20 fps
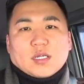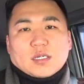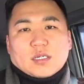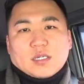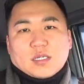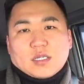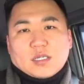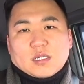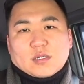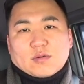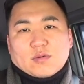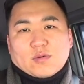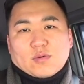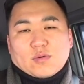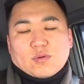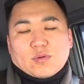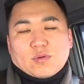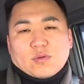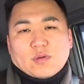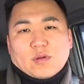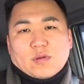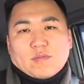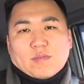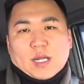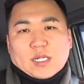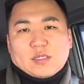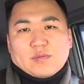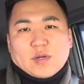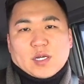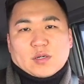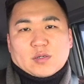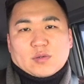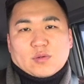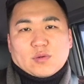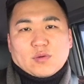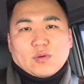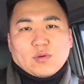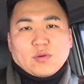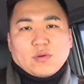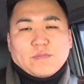그리고
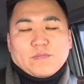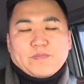마지막으로